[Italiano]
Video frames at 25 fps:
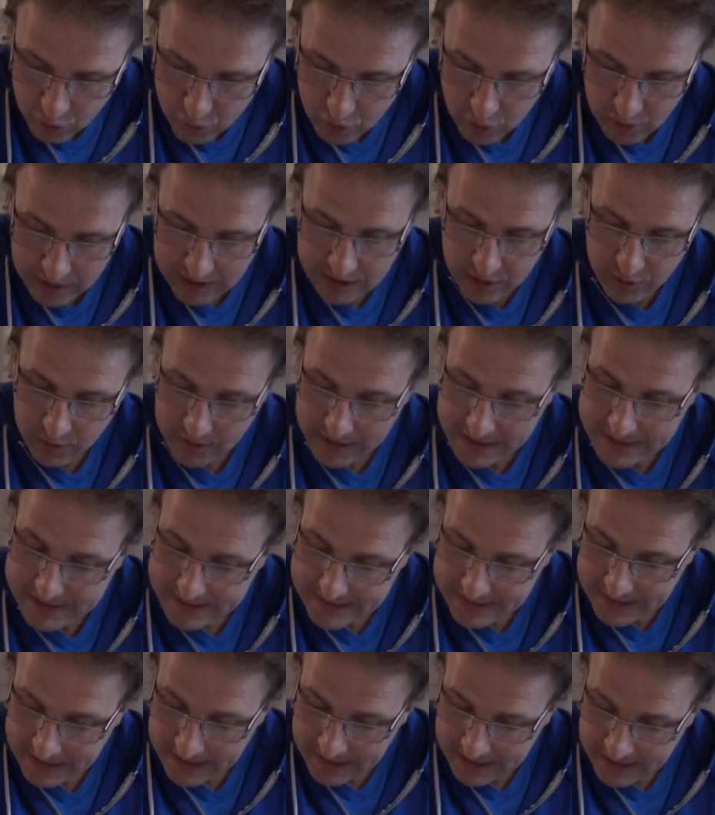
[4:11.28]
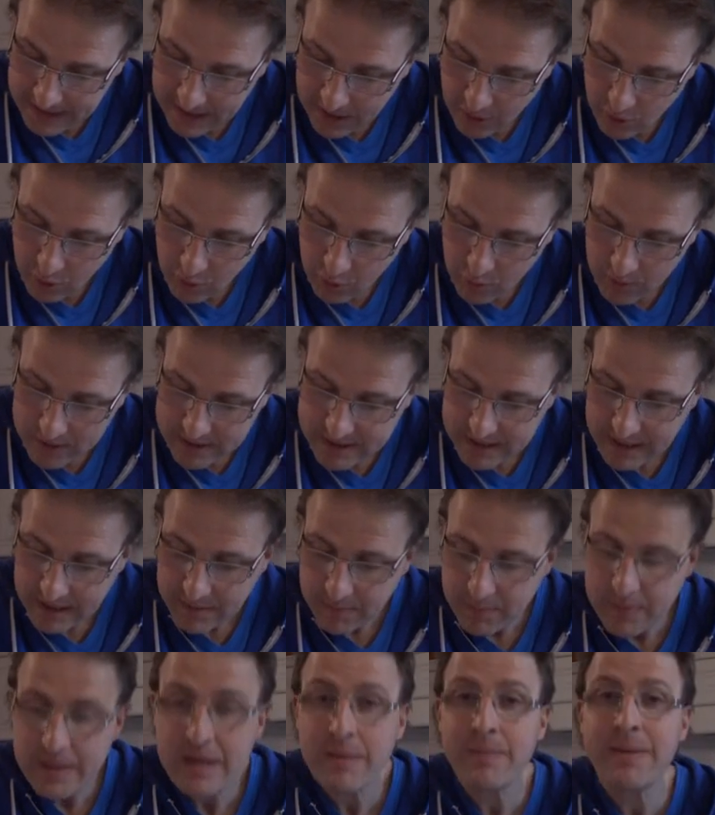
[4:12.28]
giusto la Croazia, conquista
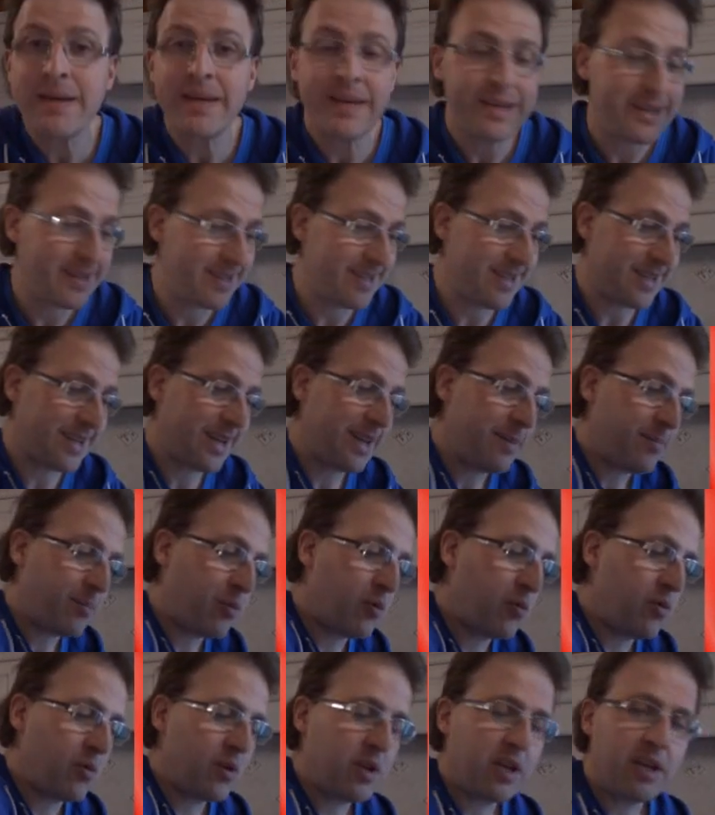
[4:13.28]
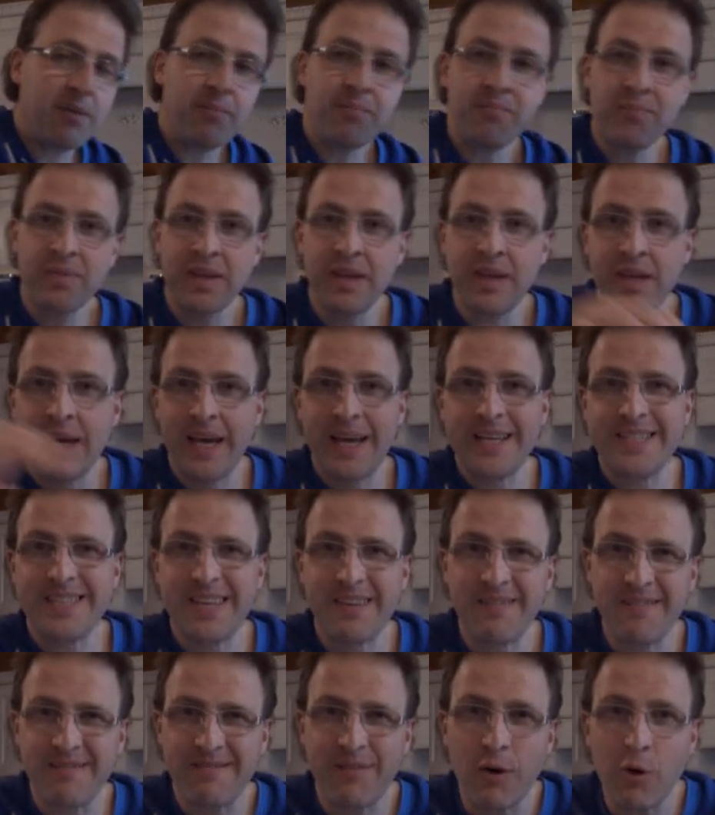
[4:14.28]
i primi tre punti e
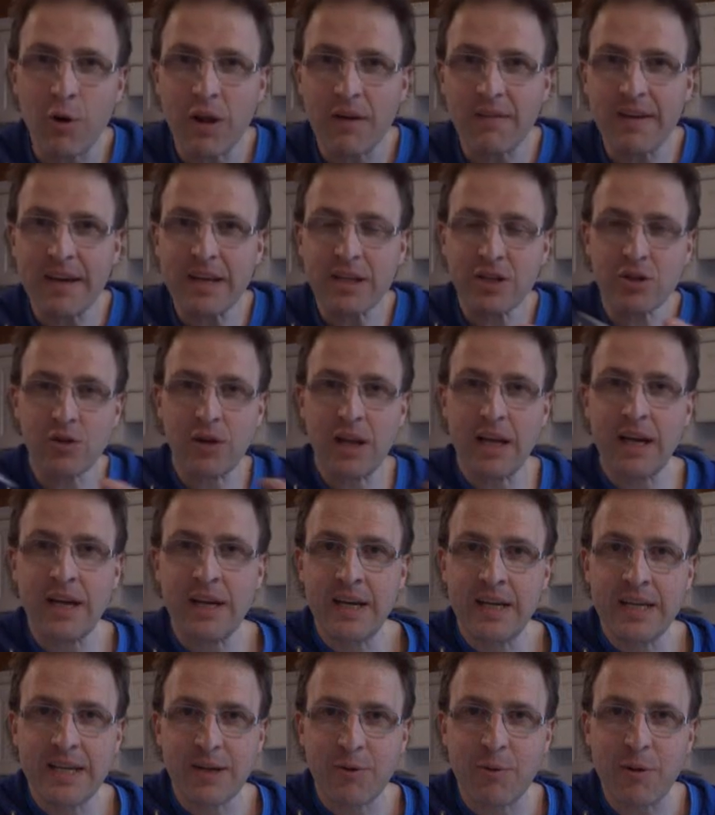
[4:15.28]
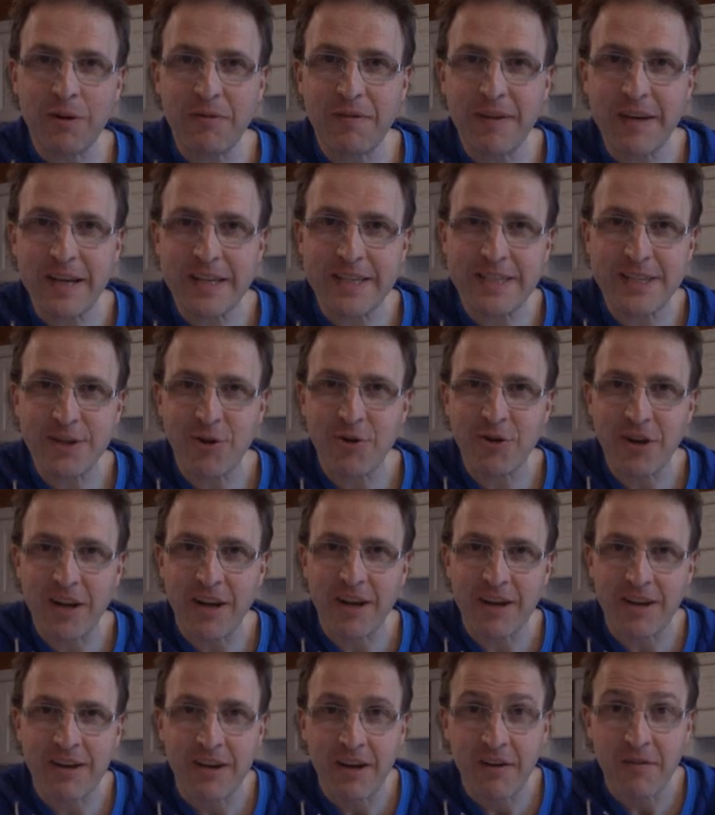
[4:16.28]
si invola verso la qualificazione,
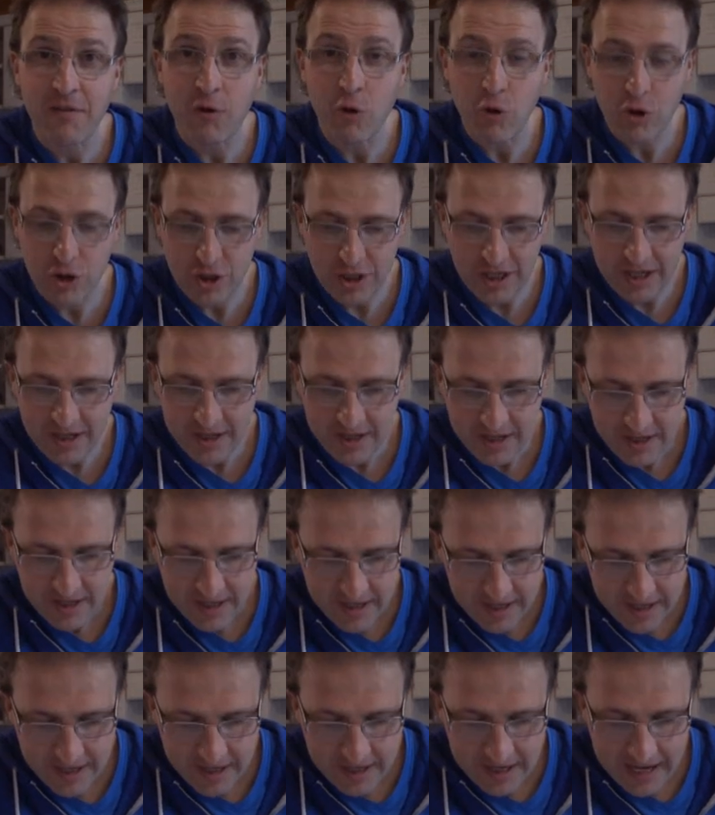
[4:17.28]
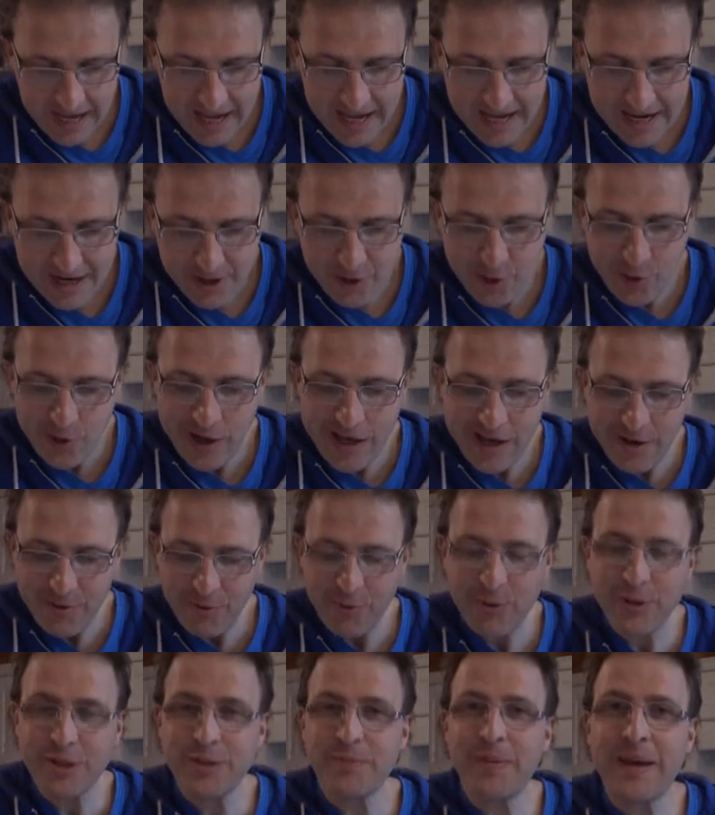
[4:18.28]
forse Angola,
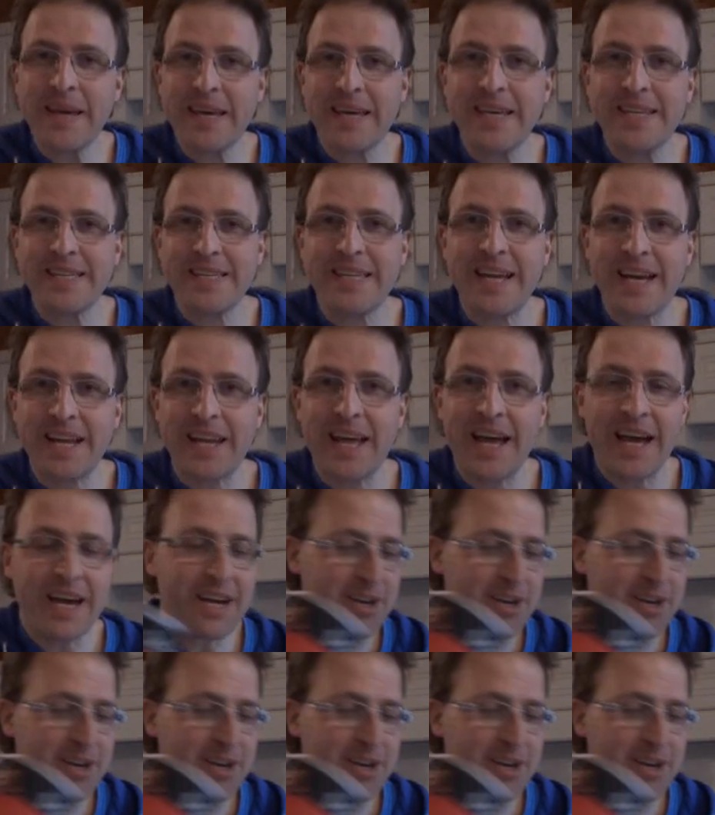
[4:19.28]
Uzbekistan,